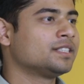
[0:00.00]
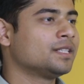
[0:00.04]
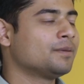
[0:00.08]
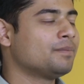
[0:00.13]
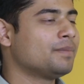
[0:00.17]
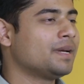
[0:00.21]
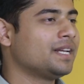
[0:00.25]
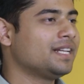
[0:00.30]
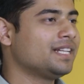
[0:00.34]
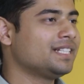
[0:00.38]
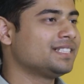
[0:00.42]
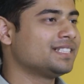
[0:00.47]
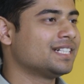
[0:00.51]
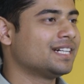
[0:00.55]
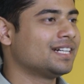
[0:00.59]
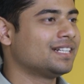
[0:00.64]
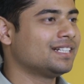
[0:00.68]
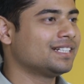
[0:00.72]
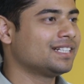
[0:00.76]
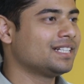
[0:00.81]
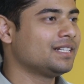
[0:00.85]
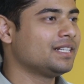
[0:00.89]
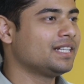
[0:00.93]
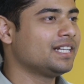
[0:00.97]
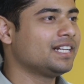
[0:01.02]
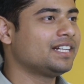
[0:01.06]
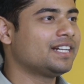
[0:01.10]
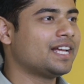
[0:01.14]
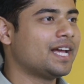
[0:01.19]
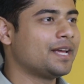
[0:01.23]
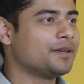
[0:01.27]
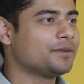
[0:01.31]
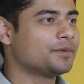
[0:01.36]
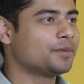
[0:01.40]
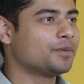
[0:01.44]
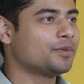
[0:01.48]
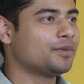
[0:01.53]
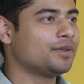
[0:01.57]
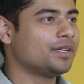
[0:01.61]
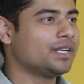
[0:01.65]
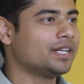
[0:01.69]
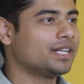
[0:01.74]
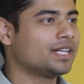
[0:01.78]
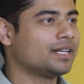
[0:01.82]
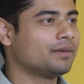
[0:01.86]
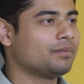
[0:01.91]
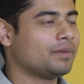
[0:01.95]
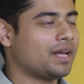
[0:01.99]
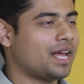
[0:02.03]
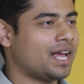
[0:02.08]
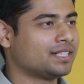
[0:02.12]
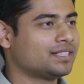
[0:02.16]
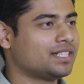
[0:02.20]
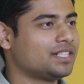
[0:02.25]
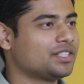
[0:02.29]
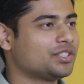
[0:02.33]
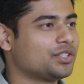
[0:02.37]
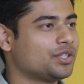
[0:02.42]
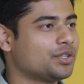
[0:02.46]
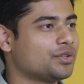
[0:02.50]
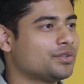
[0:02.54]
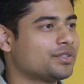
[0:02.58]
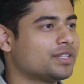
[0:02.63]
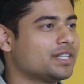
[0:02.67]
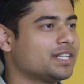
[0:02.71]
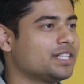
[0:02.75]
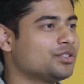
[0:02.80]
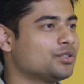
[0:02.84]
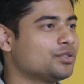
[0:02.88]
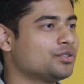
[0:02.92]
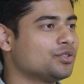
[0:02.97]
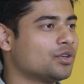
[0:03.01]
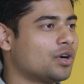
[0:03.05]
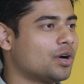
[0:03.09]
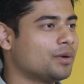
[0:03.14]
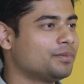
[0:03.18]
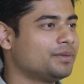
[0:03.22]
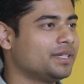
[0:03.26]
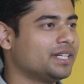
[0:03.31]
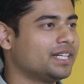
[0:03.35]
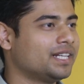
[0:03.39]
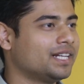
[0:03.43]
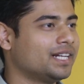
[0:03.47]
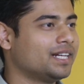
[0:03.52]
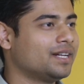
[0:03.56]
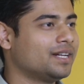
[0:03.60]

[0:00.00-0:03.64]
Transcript: जब मैं ये जाना कि ये टाइम्स प्रो एक ऐसा इंस्टीट्यूशन है जो जॉब दे रहे